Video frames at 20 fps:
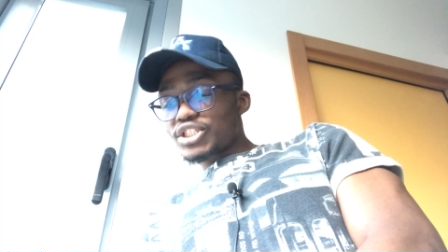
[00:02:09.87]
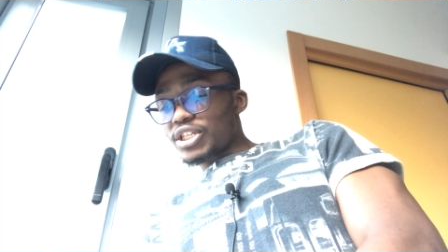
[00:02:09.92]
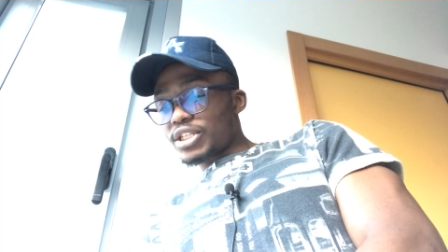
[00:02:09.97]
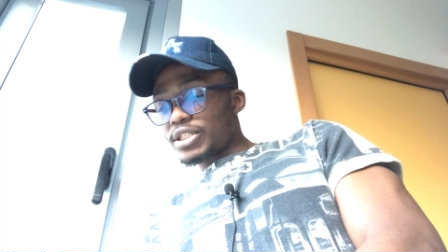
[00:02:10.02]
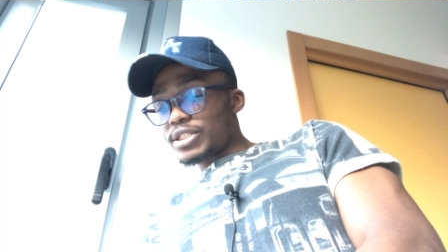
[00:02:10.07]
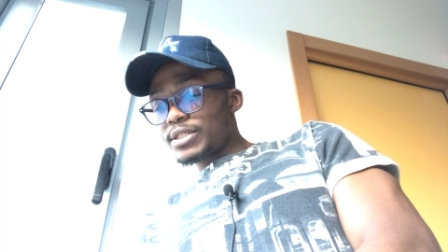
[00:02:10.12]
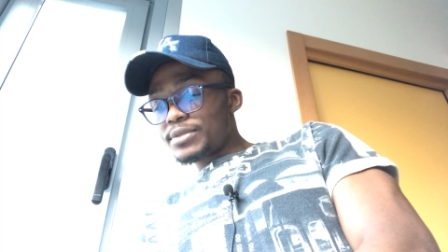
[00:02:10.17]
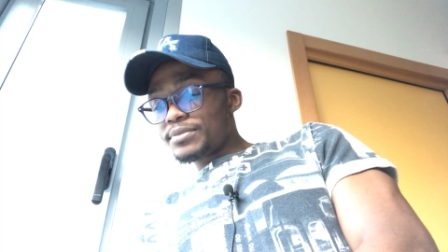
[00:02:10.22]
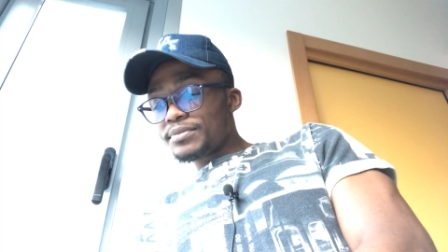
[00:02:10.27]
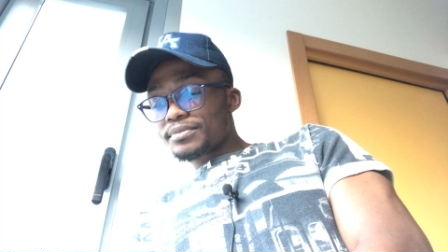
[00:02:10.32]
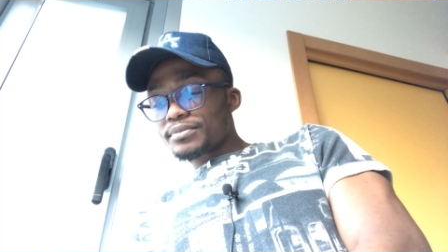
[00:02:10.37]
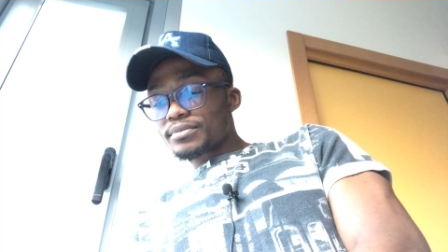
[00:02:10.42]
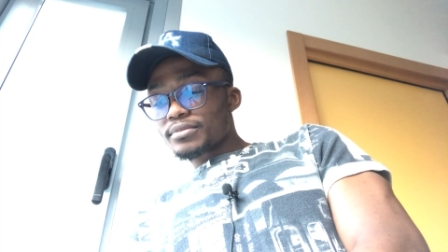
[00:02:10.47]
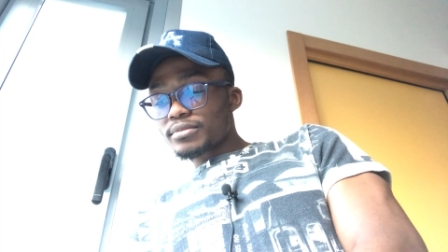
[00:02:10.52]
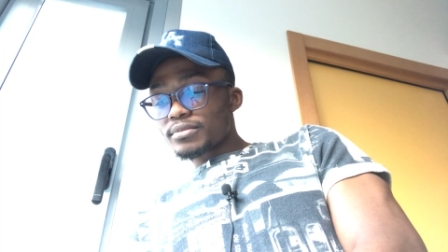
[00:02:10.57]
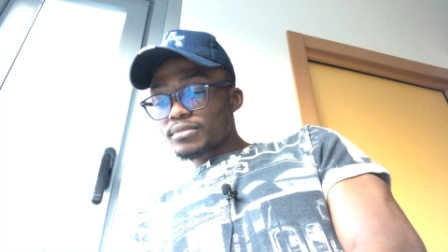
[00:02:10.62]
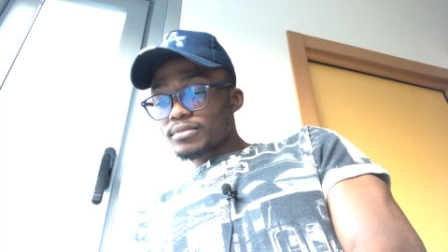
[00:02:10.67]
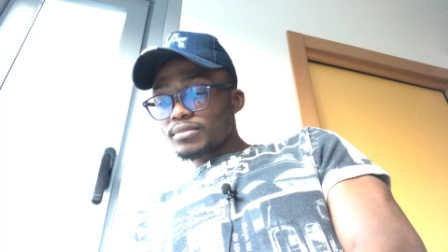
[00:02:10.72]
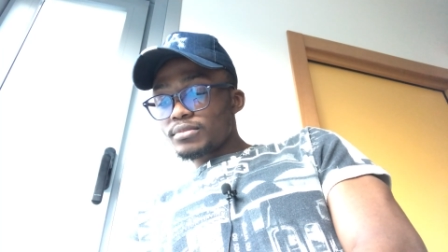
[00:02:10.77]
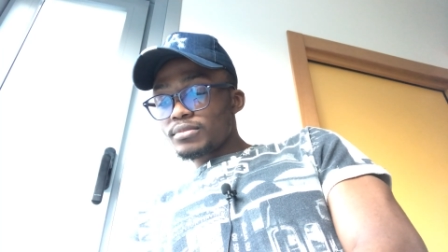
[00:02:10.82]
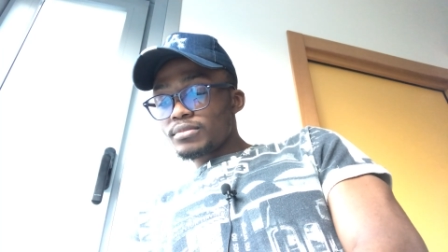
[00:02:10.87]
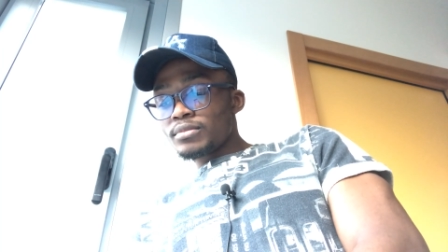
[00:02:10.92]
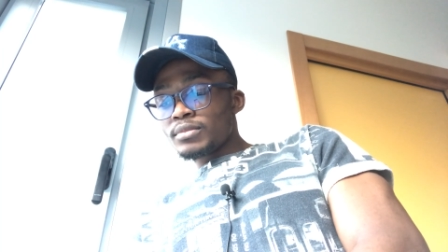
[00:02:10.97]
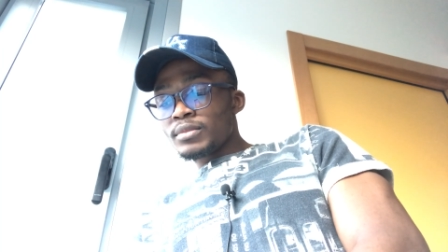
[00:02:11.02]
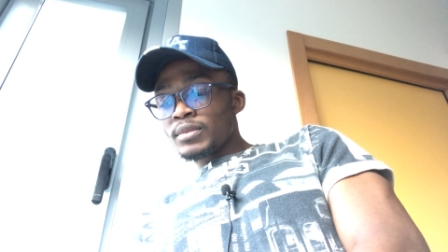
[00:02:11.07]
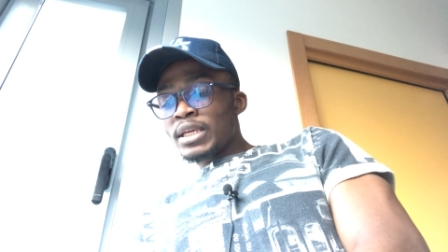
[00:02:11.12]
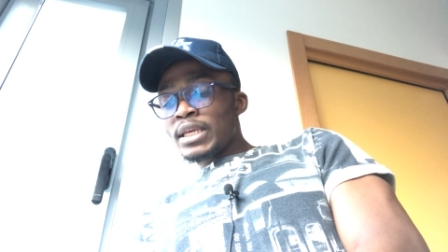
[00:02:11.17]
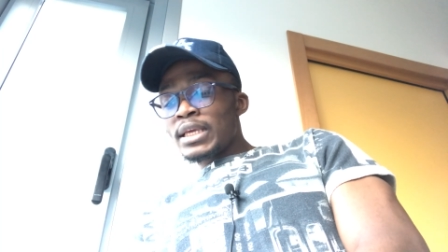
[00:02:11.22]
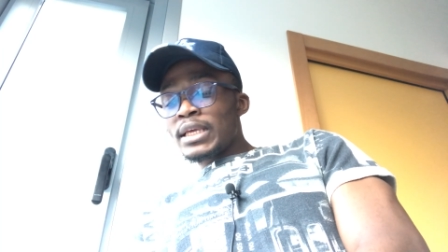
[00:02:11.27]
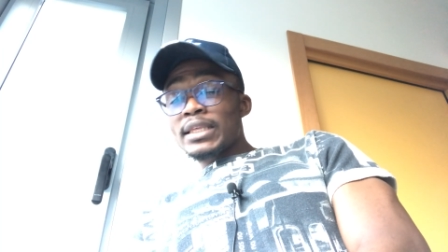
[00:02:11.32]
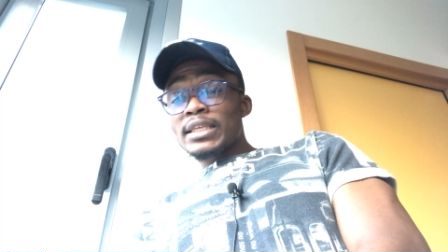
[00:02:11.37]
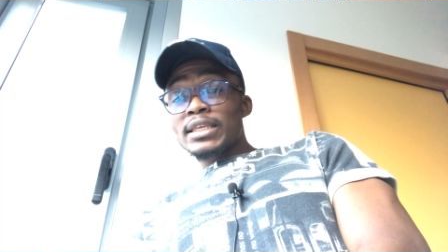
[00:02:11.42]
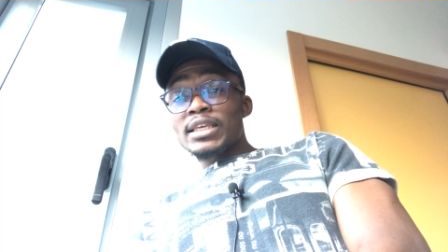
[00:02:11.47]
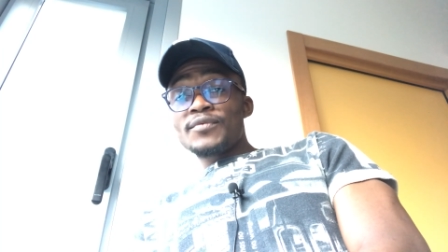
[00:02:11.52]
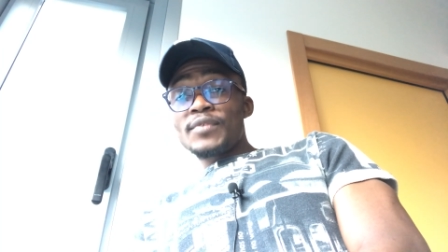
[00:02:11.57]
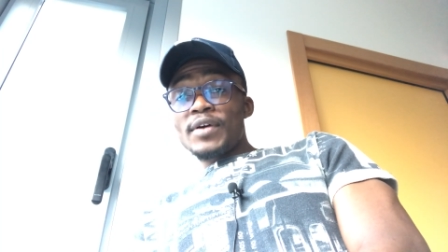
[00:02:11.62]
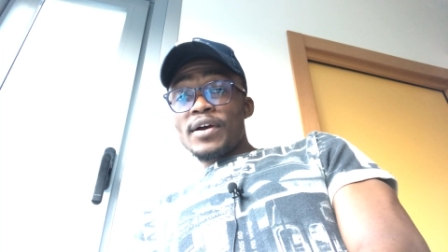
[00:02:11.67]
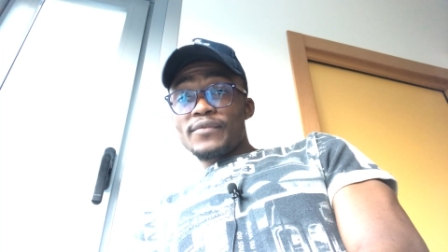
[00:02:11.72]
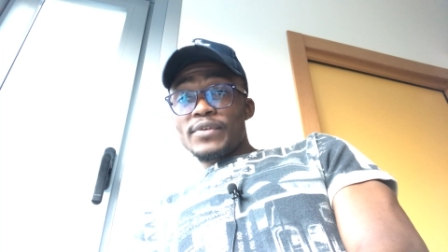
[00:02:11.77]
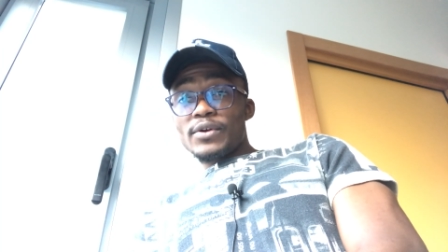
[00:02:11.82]
Shridi,
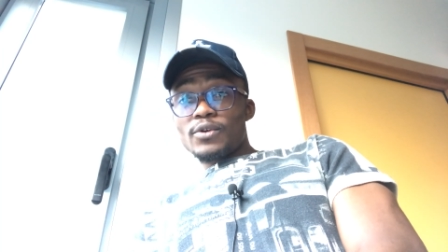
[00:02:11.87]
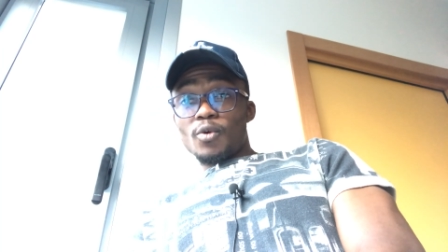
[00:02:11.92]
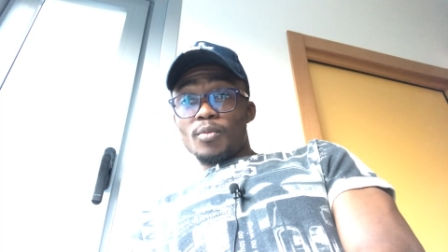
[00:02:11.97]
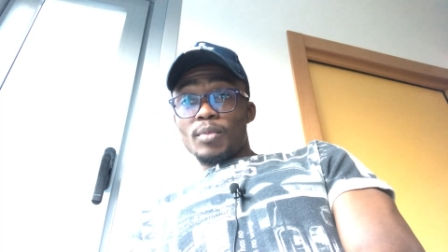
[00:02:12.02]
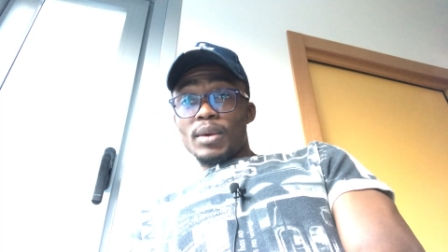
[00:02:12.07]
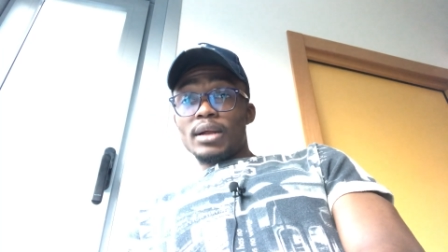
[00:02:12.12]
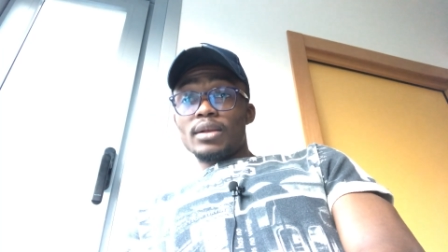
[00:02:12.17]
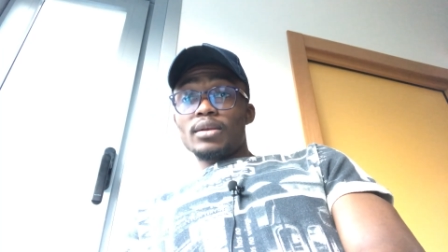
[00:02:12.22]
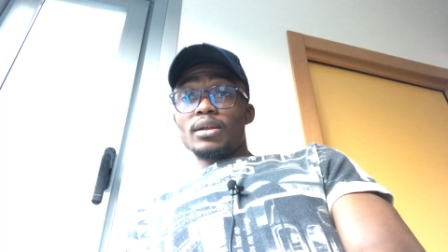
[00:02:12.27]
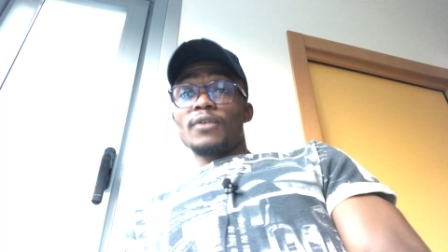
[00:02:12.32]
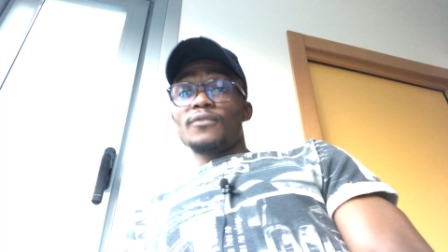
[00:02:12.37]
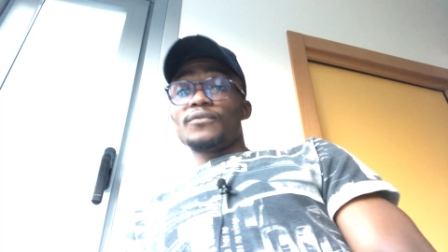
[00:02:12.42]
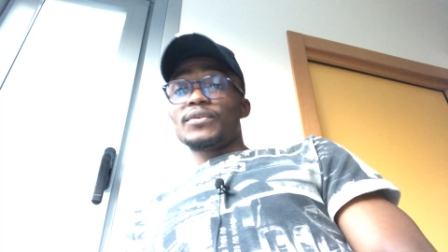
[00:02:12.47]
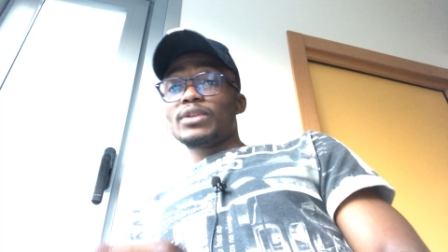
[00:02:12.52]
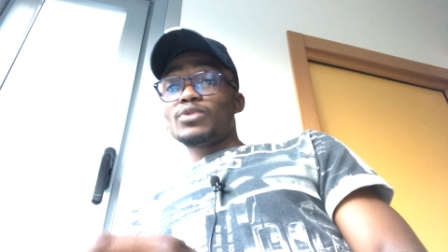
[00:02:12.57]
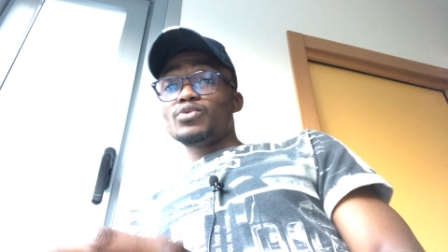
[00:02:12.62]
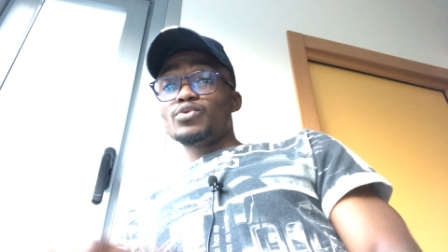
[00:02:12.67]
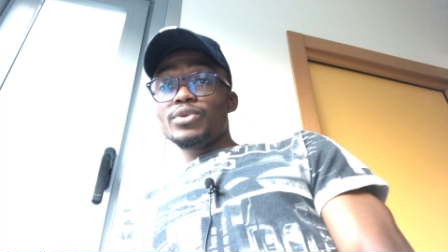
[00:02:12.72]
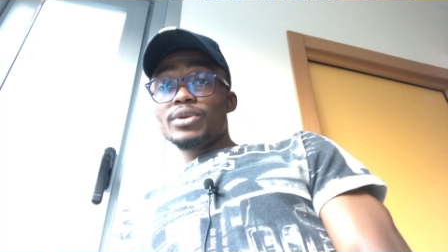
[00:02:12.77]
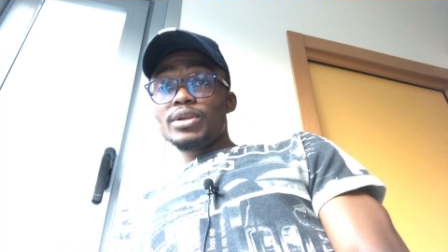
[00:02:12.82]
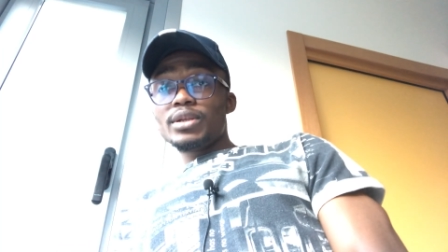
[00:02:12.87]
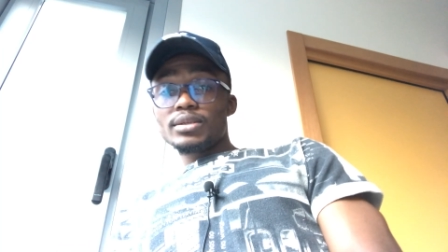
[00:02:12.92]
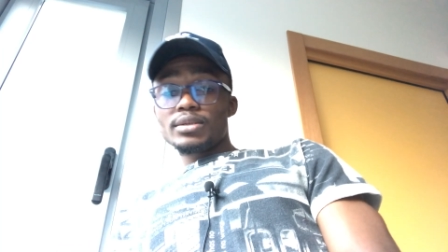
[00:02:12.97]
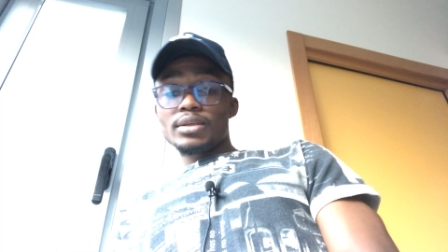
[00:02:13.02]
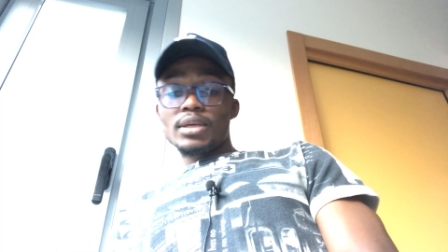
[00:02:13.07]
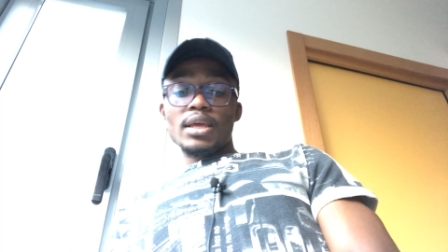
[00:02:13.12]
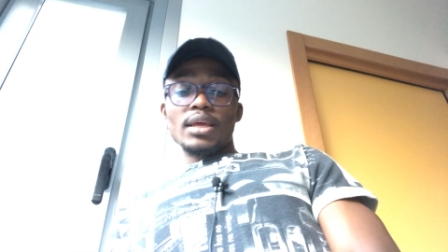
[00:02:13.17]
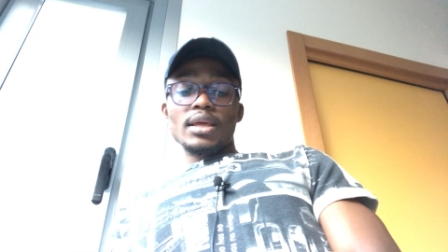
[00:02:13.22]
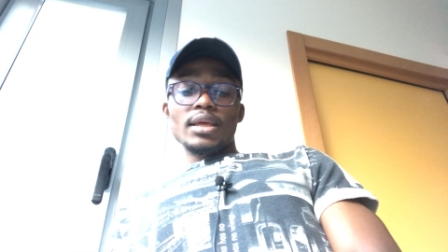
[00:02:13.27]
va faire comment En fait, lui,